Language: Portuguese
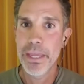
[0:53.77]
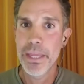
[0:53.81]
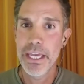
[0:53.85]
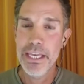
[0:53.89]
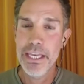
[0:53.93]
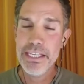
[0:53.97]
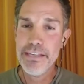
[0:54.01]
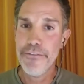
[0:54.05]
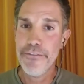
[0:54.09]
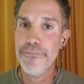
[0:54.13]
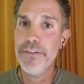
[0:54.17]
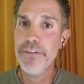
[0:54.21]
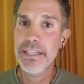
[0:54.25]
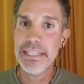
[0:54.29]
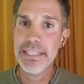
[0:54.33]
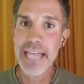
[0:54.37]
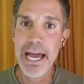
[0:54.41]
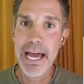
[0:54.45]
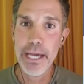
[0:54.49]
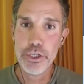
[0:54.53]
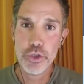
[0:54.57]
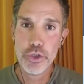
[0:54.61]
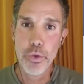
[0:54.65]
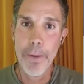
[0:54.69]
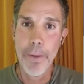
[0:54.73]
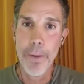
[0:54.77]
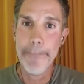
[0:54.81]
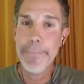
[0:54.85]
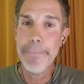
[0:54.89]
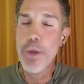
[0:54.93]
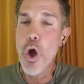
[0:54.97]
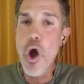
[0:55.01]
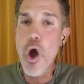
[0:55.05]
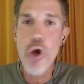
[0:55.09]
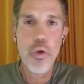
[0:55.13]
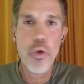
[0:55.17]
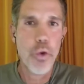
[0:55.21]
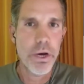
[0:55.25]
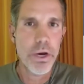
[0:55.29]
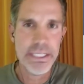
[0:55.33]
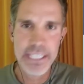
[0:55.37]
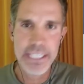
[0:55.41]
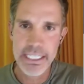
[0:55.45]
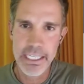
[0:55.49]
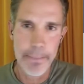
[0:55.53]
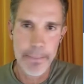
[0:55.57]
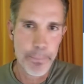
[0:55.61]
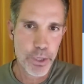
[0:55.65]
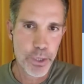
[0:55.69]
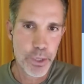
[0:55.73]
Isso é fantástico. A pior coisa
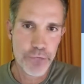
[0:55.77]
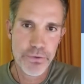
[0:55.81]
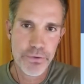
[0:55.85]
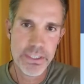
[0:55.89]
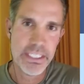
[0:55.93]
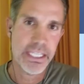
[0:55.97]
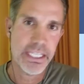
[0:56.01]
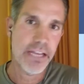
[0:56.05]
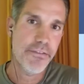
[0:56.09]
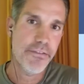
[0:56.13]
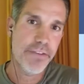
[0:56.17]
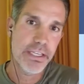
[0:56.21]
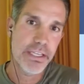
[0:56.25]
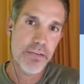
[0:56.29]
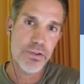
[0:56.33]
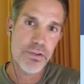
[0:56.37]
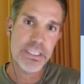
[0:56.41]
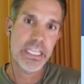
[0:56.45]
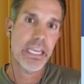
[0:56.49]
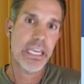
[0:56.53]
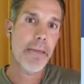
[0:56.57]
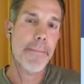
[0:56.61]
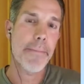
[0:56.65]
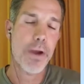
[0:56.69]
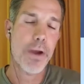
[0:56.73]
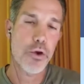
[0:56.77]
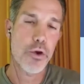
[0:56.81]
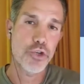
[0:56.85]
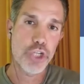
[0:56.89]
que você pode fazer na vida é você quebrar